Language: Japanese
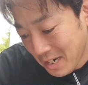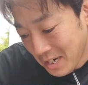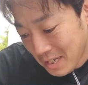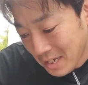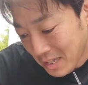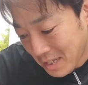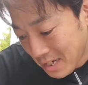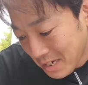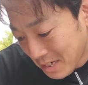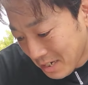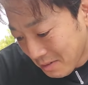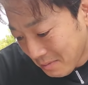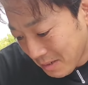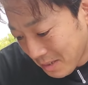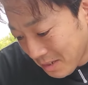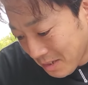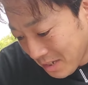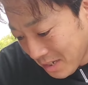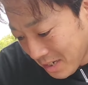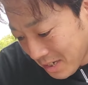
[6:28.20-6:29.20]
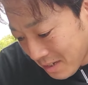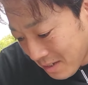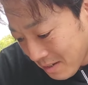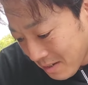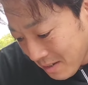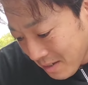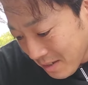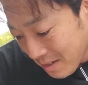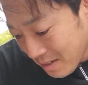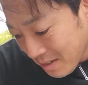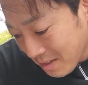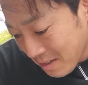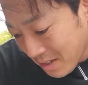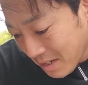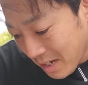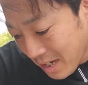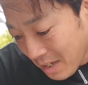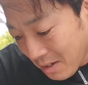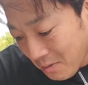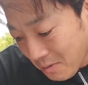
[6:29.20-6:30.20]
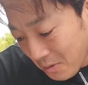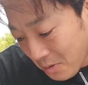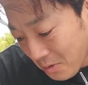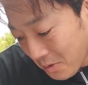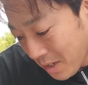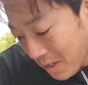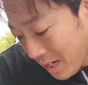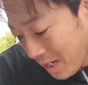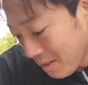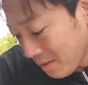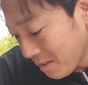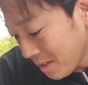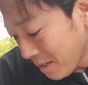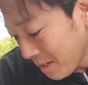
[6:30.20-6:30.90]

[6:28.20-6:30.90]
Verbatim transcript: 型端子別に使えんことないんです